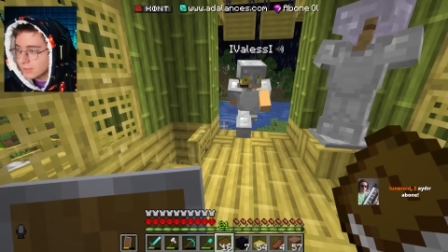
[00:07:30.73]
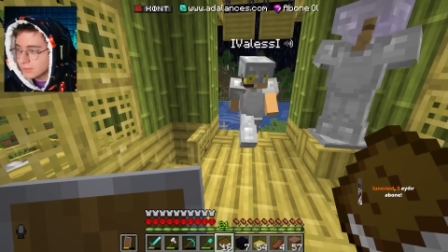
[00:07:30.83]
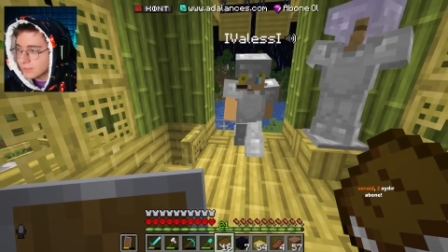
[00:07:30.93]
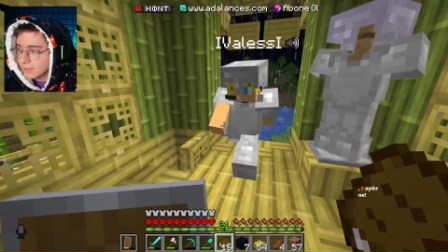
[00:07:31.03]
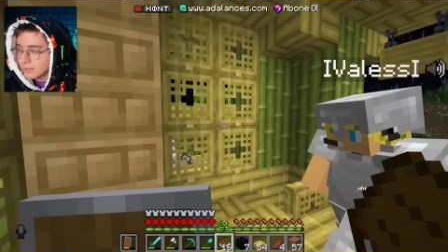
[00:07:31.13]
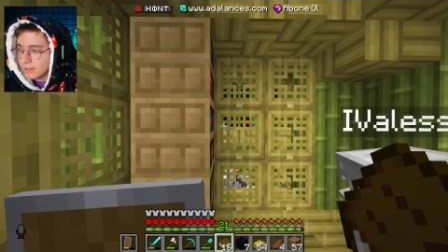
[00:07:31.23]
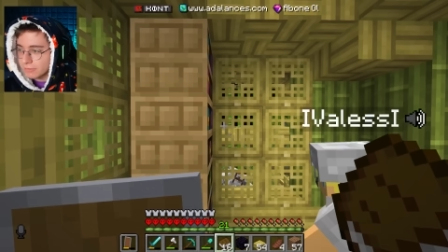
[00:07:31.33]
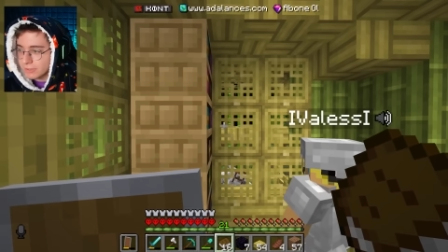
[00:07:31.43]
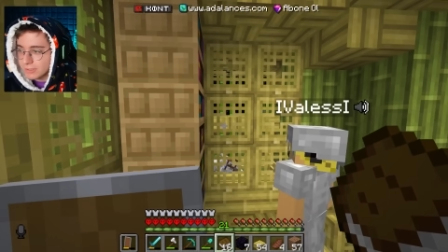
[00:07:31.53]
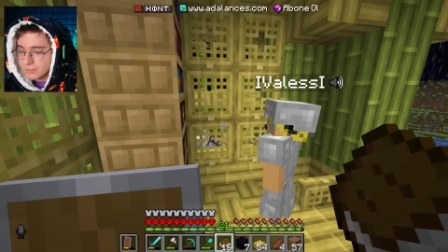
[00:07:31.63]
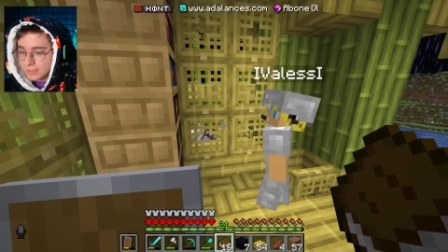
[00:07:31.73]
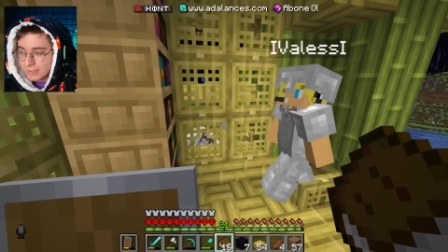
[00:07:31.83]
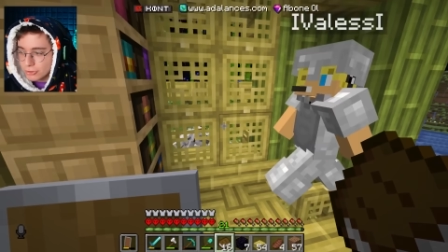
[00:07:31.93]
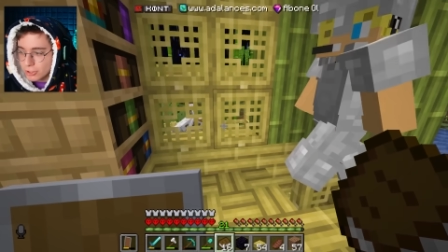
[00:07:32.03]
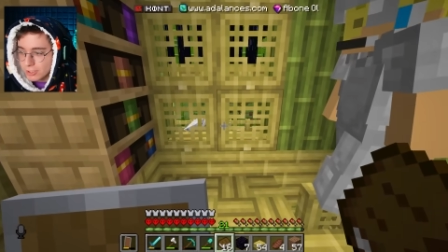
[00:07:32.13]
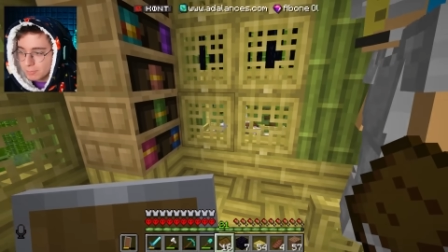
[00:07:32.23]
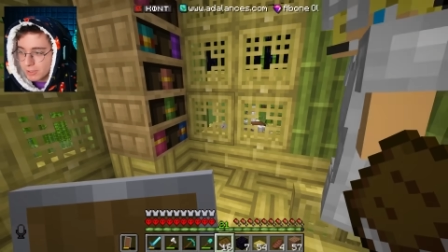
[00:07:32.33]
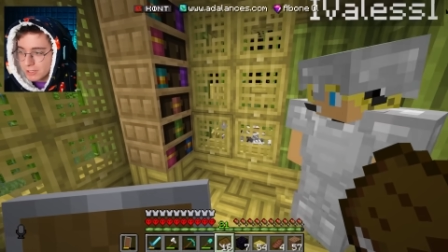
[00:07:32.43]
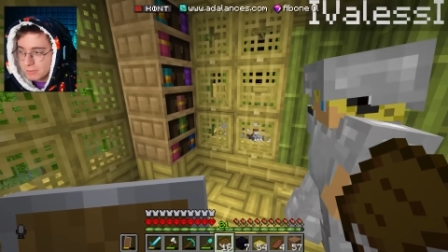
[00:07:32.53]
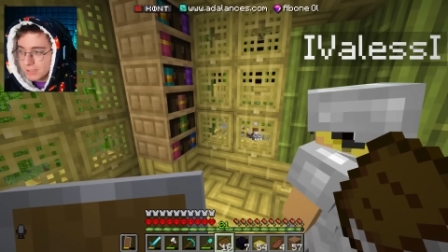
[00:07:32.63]
İstediğin Bakayım. raftan istediğin çekip
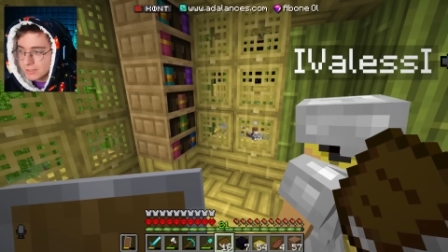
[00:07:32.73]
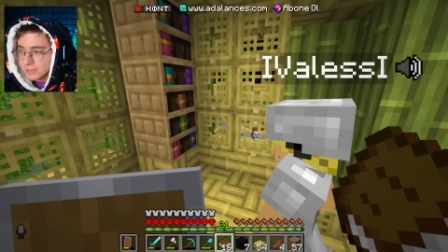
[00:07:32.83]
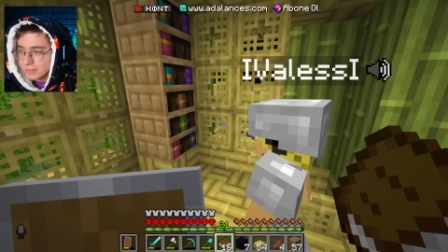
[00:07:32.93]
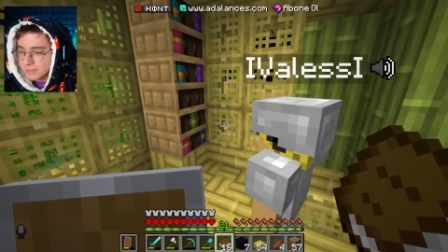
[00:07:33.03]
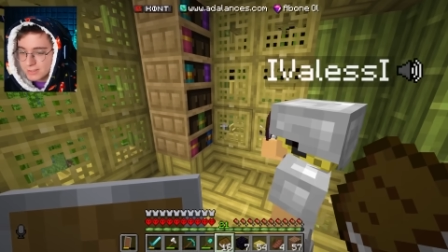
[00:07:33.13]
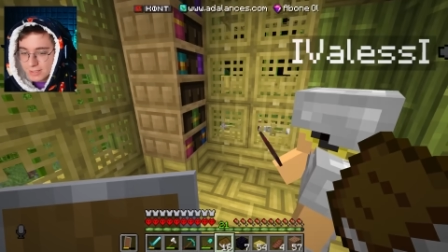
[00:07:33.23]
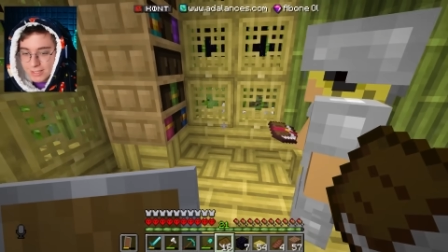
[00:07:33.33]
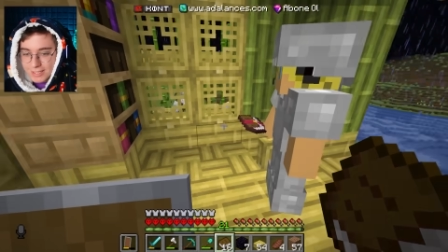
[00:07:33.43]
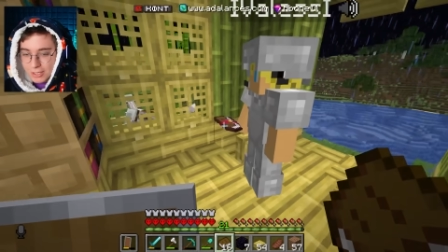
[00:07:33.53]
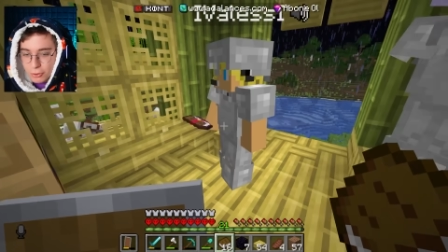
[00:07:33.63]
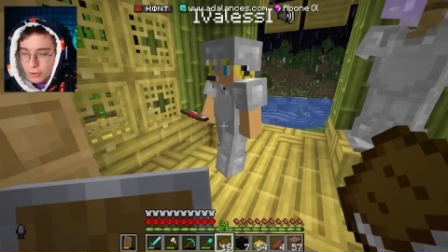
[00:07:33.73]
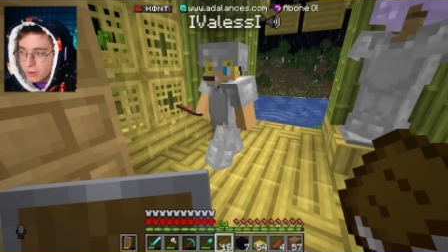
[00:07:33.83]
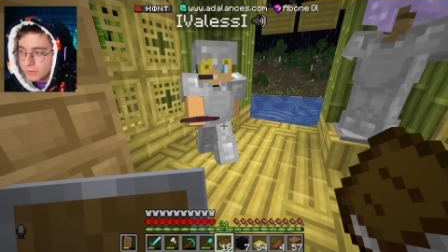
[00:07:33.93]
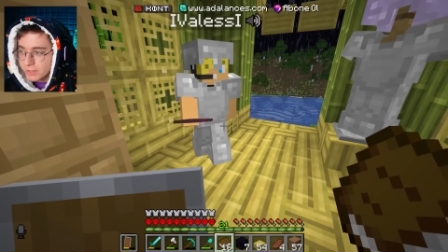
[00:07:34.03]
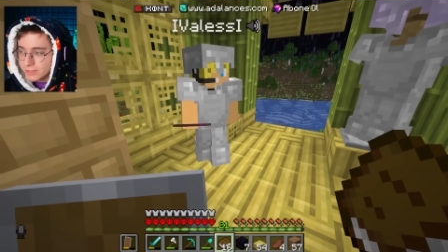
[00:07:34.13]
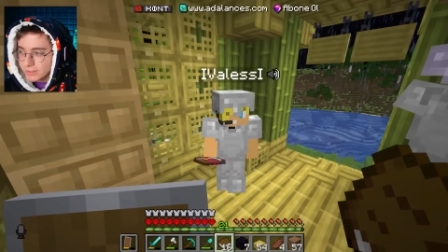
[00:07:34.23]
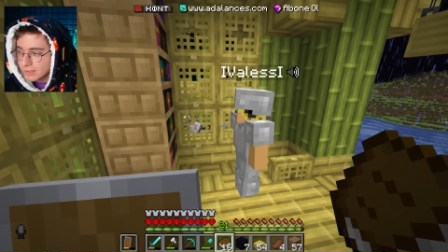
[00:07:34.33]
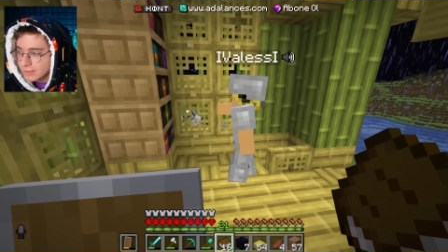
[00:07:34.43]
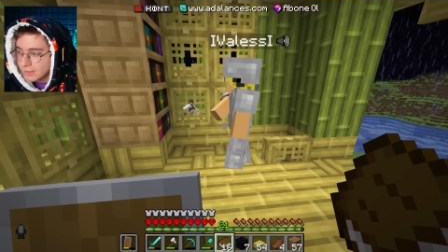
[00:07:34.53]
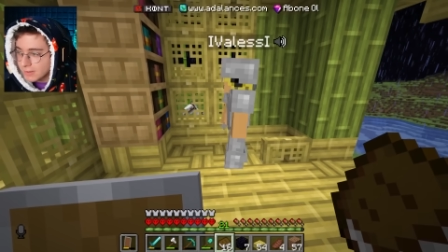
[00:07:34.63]
bakabilirsin. İstediğin yere koyabilirsin.
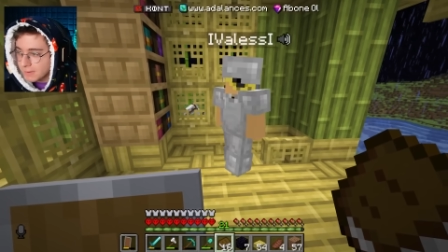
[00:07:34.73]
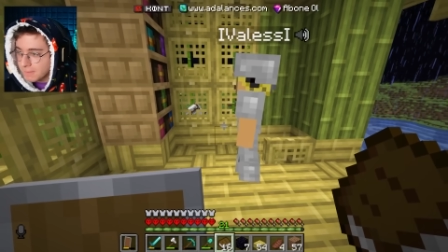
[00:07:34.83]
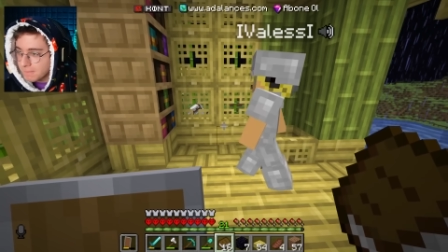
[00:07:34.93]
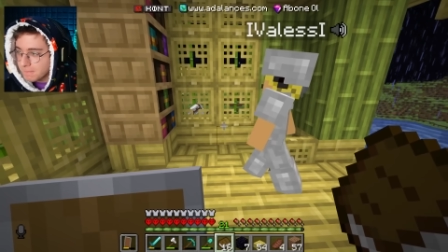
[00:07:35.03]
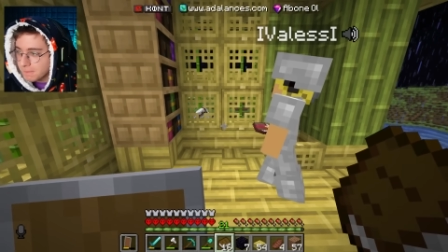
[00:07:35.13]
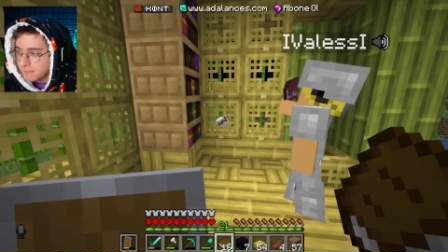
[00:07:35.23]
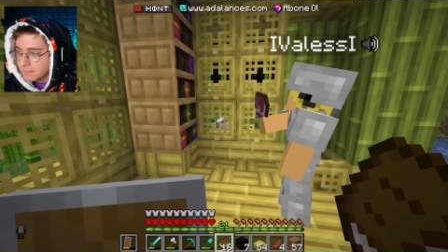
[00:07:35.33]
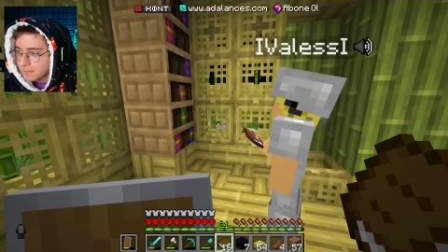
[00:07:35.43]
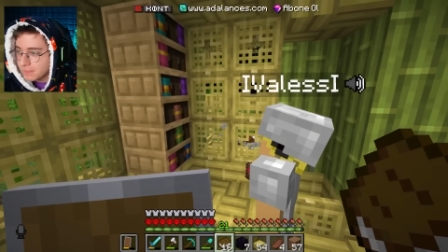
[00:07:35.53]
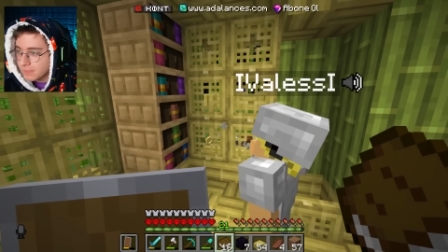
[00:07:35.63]
O raftan kitap...